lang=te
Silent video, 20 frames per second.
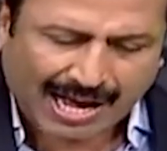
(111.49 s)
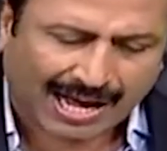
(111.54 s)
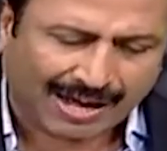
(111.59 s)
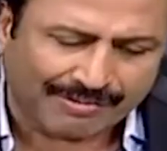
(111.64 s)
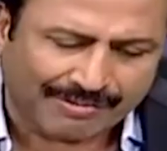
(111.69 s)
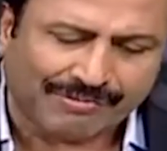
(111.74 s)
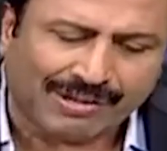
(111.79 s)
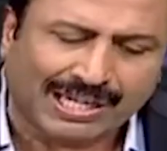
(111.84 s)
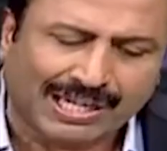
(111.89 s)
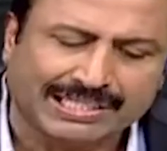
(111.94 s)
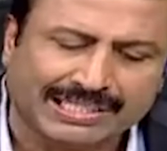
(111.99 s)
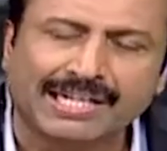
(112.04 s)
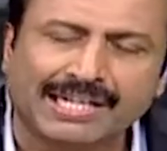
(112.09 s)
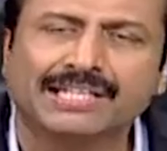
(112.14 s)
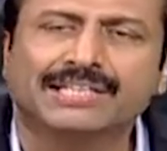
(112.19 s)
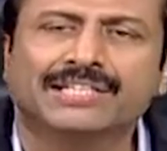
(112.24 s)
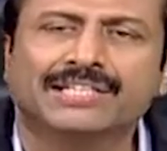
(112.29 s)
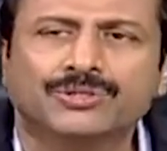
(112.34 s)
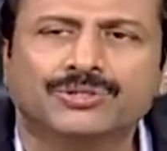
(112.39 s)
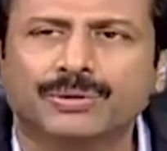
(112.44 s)
ఆ
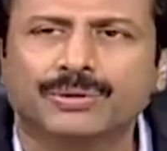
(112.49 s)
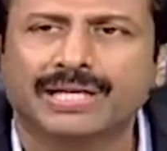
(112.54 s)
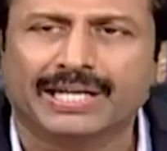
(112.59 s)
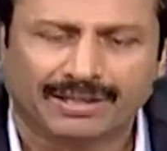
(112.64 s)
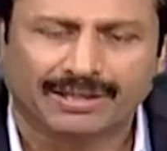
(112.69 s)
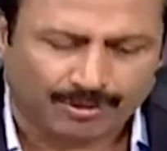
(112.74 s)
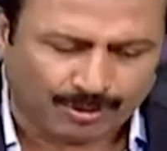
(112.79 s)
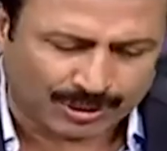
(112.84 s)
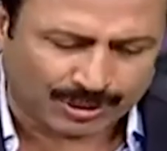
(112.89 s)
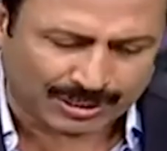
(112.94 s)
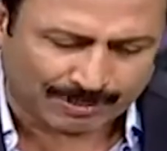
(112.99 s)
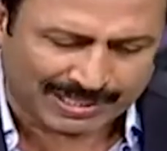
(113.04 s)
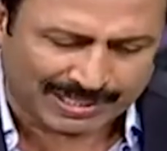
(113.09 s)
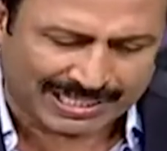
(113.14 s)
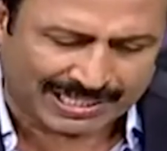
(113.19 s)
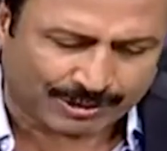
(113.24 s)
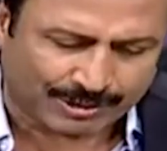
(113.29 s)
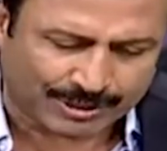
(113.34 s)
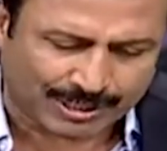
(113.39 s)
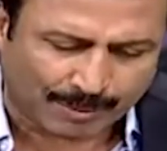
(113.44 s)
వివాదాన్ని తీసుకుని
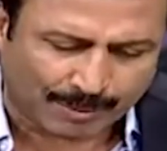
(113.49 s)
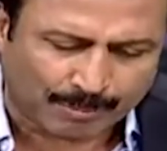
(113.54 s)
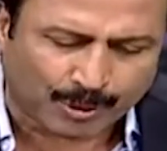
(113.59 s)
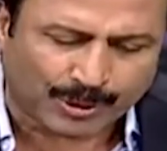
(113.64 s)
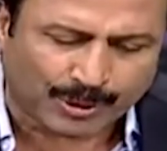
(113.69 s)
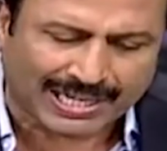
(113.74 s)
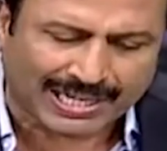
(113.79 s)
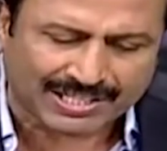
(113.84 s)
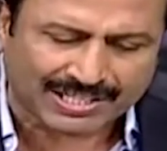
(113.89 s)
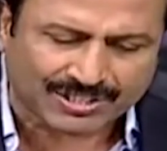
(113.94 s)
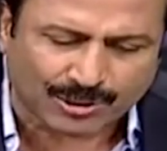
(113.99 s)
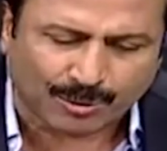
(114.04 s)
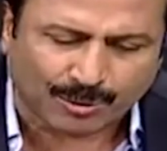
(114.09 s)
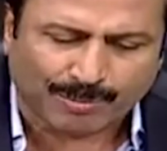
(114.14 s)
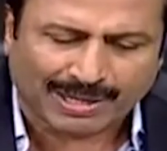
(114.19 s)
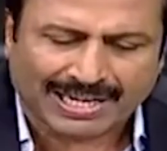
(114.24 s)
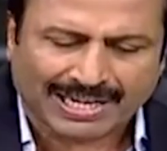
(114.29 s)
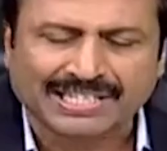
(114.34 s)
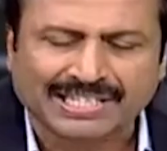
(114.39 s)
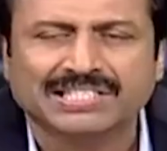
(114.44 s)
కొంతమంది ఏవో తప్పుడు కేసులు
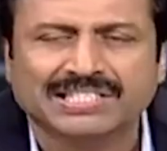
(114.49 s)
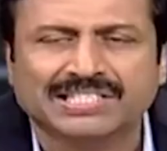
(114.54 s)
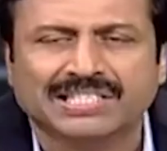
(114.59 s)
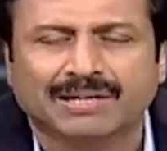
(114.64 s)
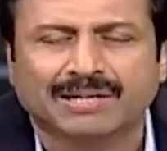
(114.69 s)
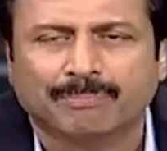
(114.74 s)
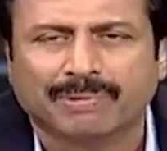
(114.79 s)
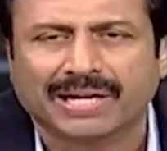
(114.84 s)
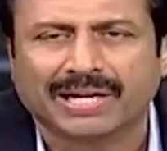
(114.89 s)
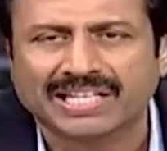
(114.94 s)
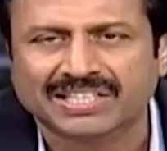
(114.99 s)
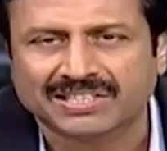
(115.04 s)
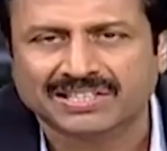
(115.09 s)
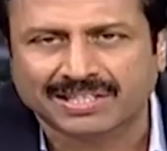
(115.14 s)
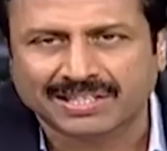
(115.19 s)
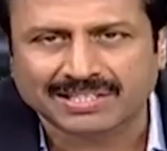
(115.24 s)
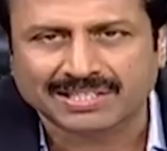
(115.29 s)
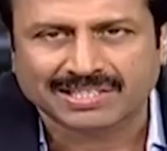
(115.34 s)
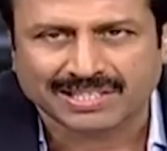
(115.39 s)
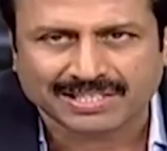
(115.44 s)
బనాయించే
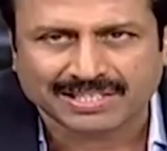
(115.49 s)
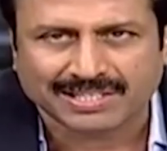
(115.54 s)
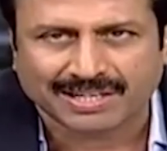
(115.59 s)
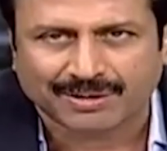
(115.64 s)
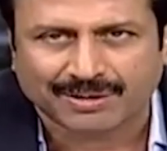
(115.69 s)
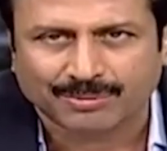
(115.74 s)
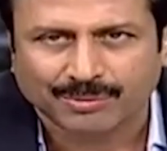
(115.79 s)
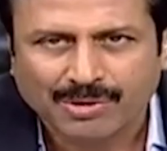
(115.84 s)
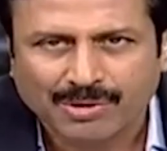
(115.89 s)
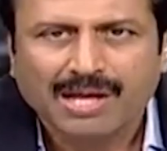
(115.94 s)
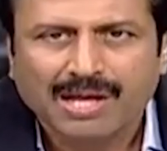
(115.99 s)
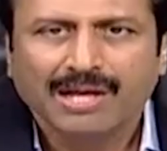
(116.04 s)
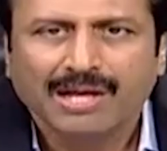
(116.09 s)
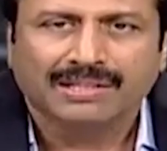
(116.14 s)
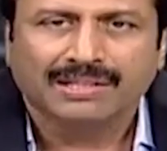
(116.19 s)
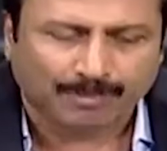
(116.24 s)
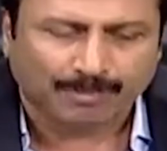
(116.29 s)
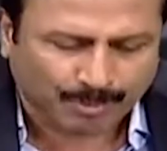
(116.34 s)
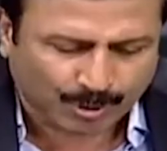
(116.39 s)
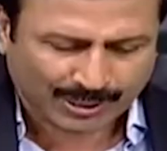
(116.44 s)
ప్రయత్నం చేశారు
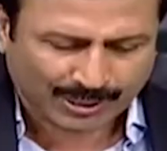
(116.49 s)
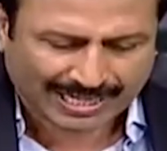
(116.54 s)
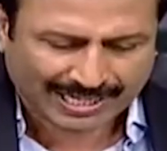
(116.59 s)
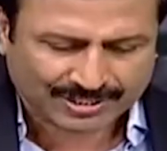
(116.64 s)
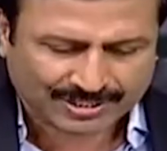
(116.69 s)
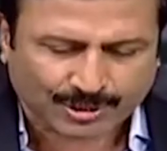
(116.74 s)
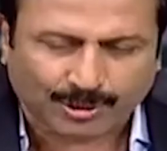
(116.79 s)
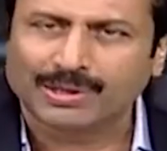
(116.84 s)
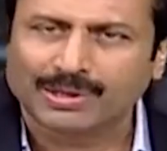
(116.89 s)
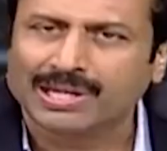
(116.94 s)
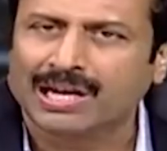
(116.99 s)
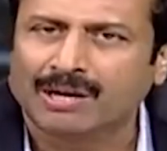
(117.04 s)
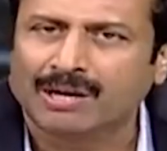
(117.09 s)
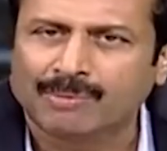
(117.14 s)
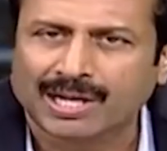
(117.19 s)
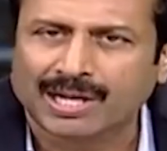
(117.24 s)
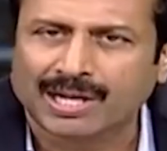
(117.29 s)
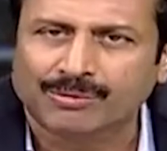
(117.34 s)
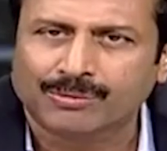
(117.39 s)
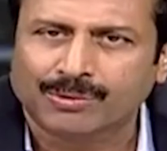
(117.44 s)
తప్పుడు కేసులు
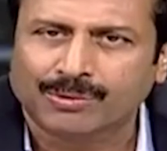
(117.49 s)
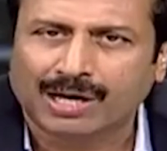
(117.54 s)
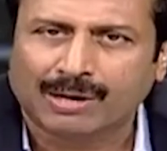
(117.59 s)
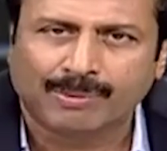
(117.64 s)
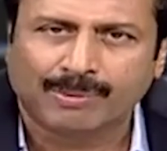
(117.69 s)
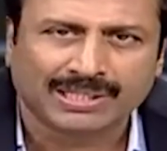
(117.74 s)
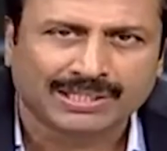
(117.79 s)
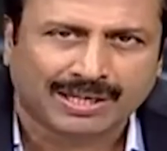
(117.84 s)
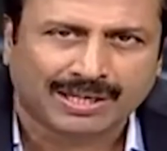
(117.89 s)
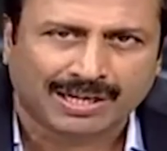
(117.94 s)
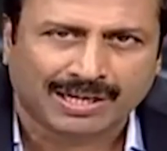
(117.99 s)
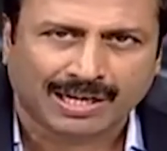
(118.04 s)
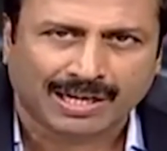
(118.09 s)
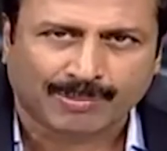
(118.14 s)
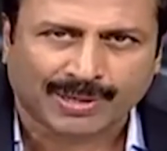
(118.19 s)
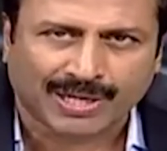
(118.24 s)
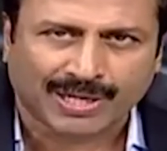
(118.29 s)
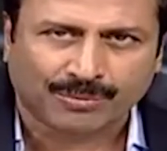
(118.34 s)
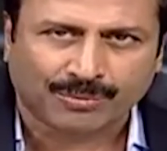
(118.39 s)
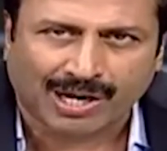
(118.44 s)
నిలబడవు అబద్ధాలు
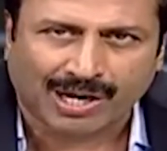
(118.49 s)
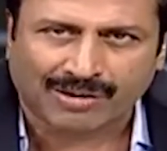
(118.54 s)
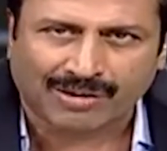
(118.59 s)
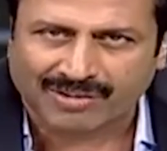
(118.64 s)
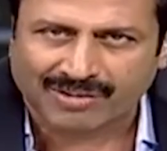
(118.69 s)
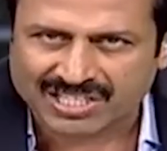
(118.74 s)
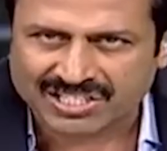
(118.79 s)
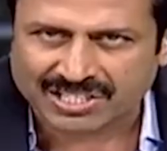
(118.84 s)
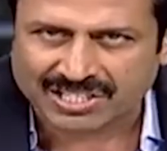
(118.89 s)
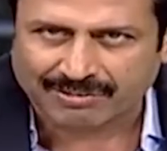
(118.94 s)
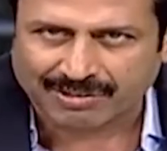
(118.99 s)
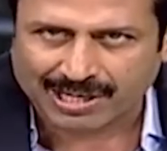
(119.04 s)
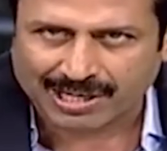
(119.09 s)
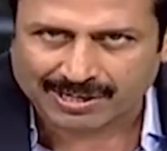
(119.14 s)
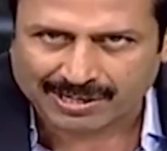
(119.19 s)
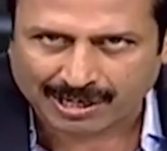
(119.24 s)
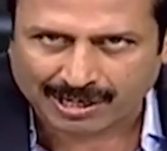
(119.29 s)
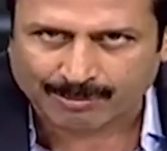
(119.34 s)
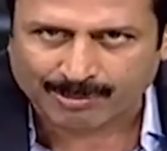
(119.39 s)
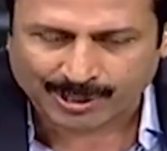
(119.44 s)
నిలబడవు
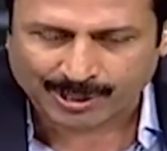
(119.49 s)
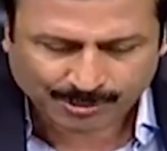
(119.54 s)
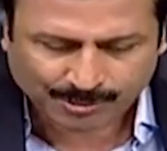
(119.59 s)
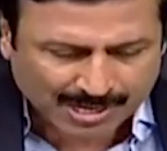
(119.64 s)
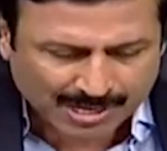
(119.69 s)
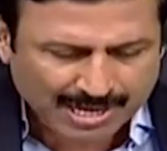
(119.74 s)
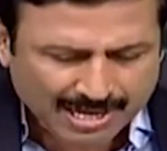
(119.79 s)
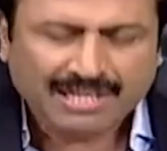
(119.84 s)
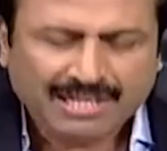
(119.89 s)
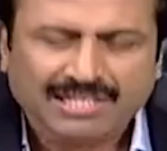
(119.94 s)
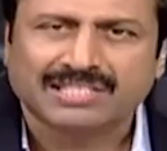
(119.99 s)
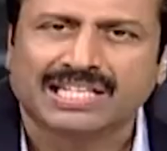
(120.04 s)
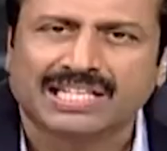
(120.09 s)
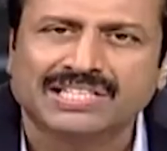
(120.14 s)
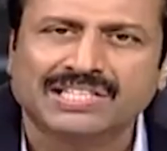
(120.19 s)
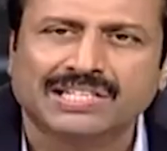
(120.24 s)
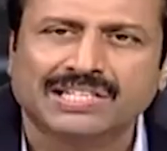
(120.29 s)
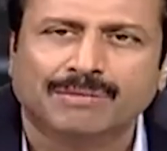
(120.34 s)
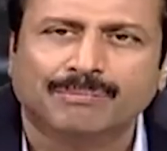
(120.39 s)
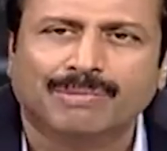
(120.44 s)
అవాస్తవాలు నిలబడవు
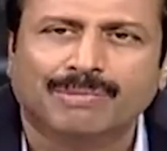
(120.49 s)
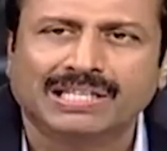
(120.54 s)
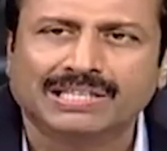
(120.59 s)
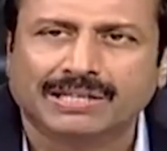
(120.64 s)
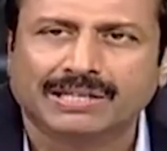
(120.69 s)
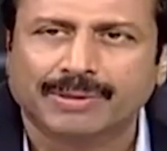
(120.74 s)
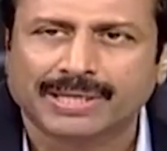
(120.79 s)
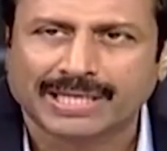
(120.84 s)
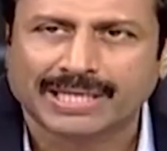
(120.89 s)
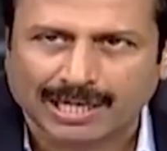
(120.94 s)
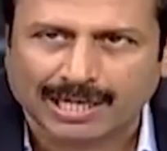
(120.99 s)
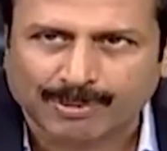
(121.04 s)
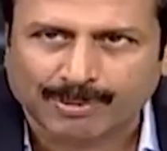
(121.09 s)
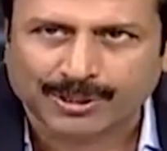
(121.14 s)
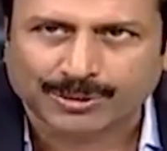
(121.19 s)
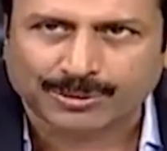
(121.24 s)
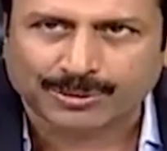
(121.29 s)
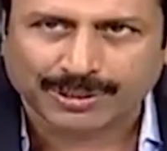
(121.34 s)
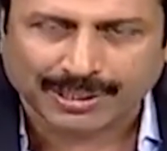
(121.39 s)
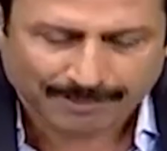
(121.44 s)
సత్యం మాత్రమే
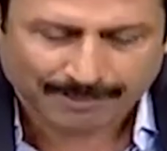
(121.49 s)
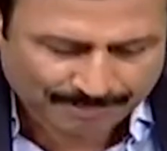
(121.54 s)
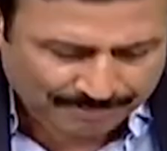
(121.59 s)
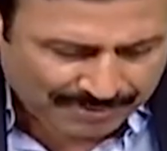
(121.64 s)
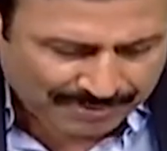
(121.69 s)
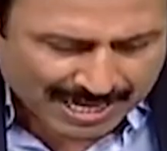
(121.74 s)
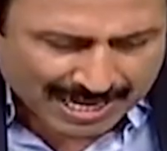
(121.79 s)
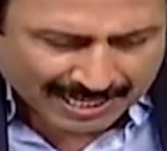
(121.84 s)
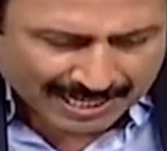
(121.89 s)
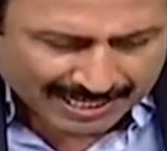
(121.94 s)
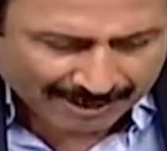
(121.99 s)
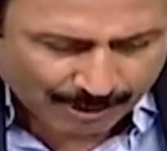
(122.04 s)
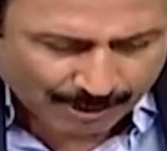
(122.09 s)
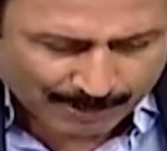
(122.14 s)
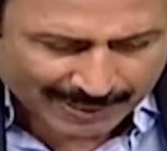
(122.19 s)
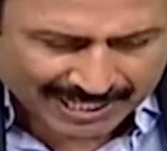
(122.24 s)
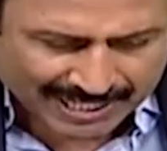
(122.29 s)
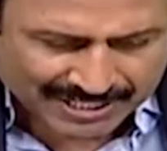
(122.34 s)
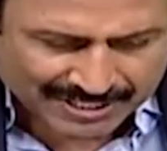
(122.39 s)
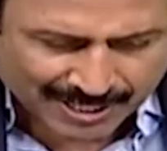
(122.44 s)
నిలబడుతుంది
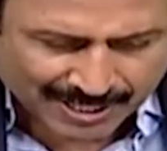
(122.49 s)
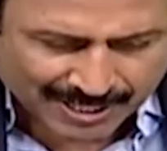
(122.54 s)
రవిప్రకాష్